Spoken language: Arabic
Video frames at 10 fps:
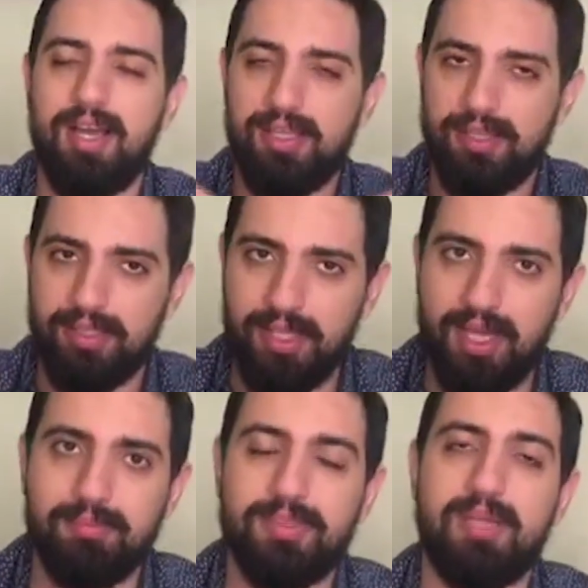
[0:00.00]
أيضا
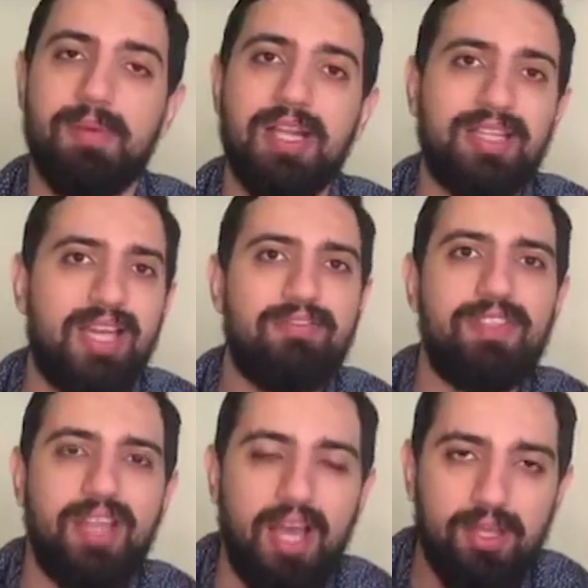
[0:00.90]
نعم طيب هل كان
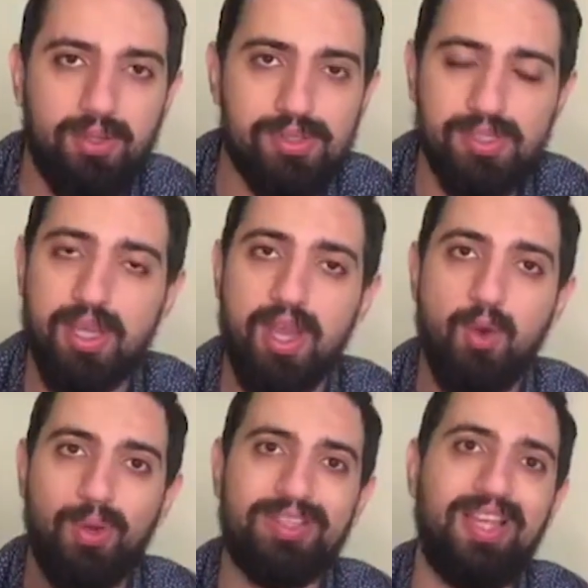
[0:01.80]
في تحيز
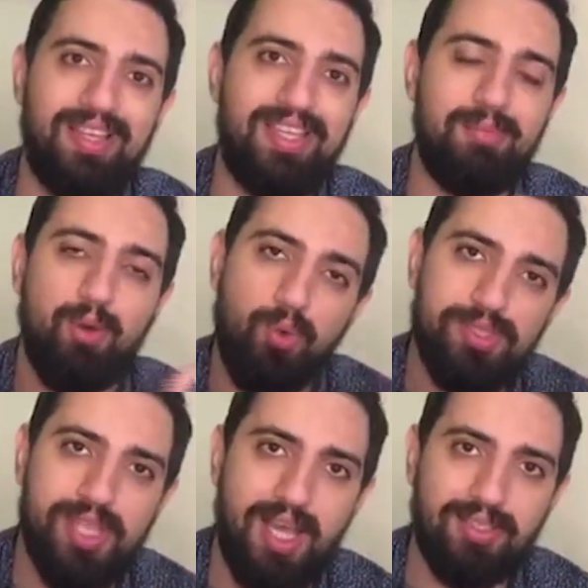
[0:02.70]
والتحكيم هو
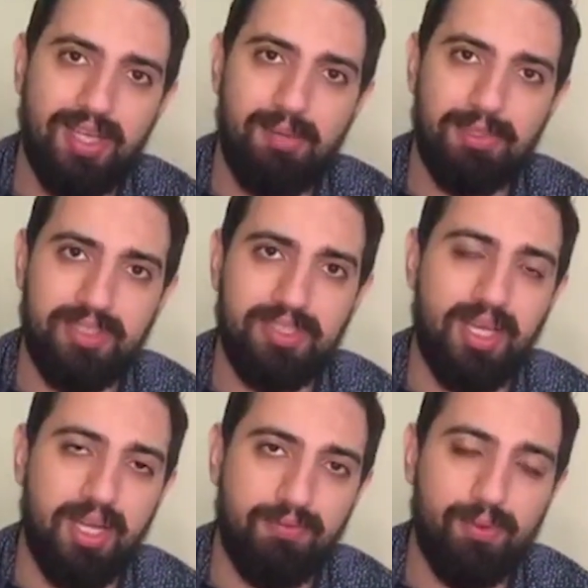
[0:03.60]
ساعد ريال مدريد
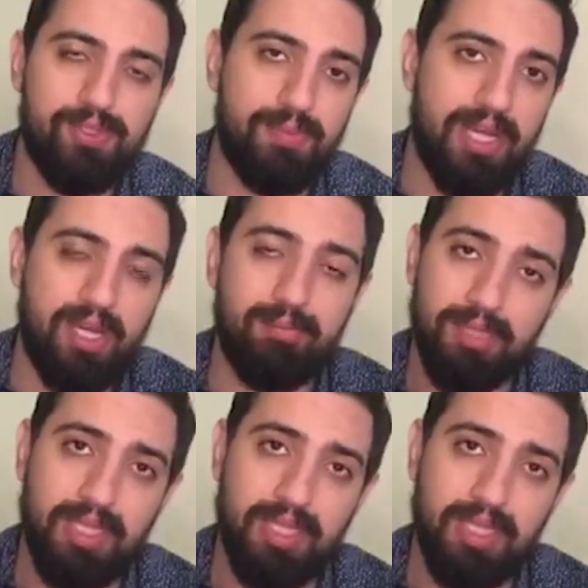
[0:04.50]
على الفوز بلقب